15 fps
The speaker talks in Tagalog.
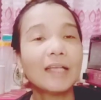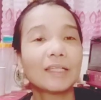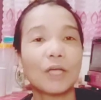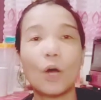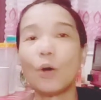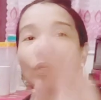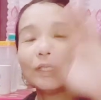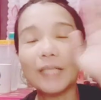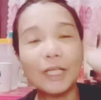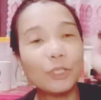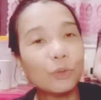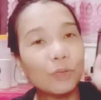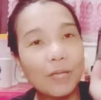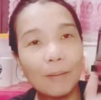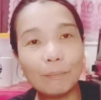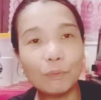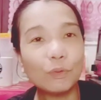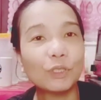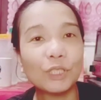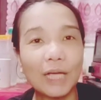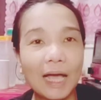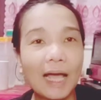Sa online ko lang po
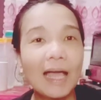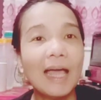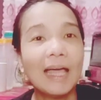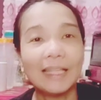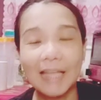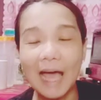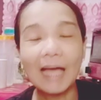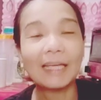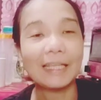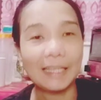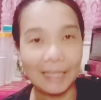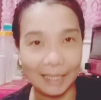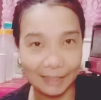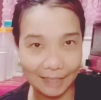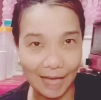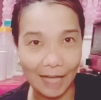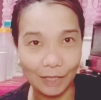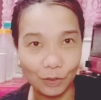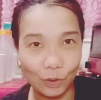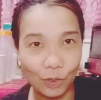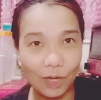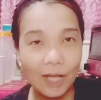siya
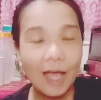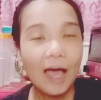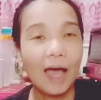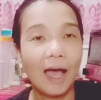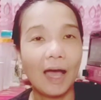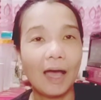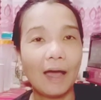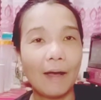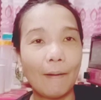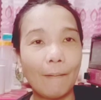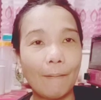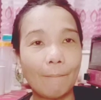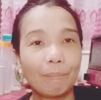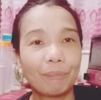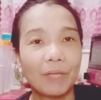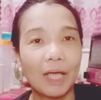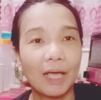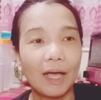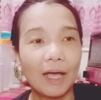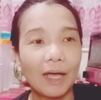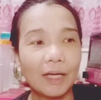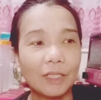nakikita, no? Uh,
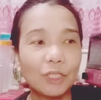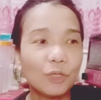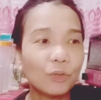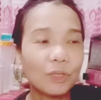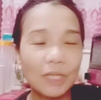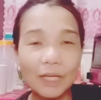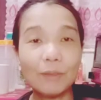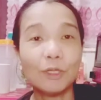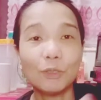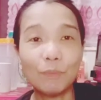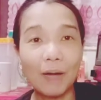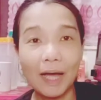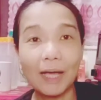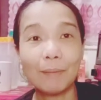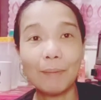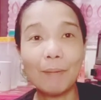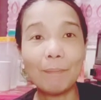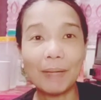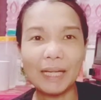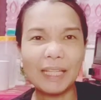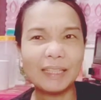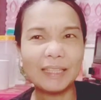uh, yung, yung mga ibang
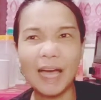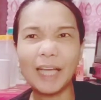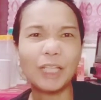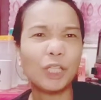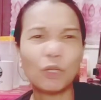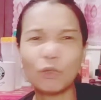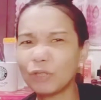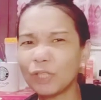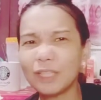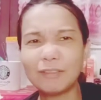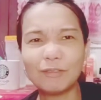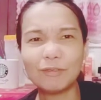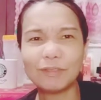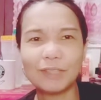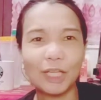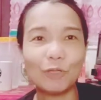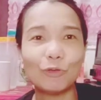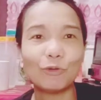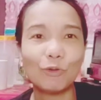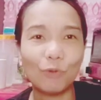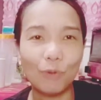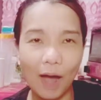paninda, hindi ko din dun
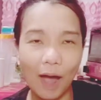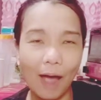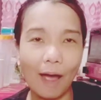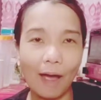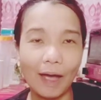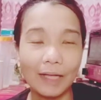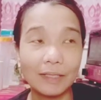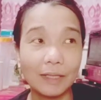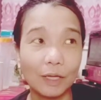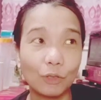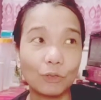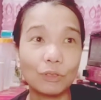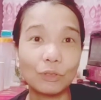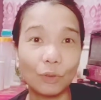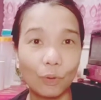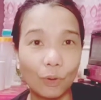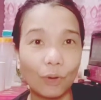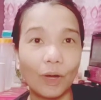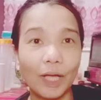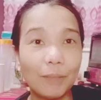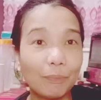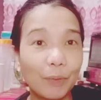kinukuha kasi gusto ko,
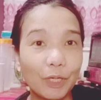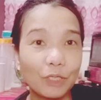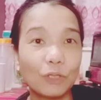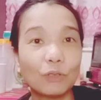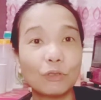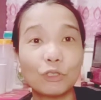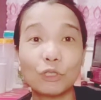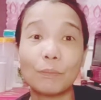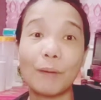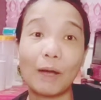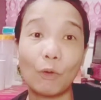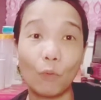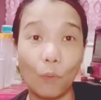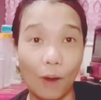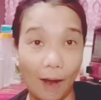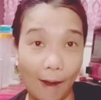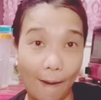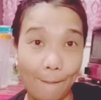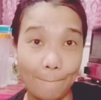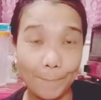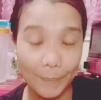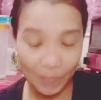in person ko siya makuha.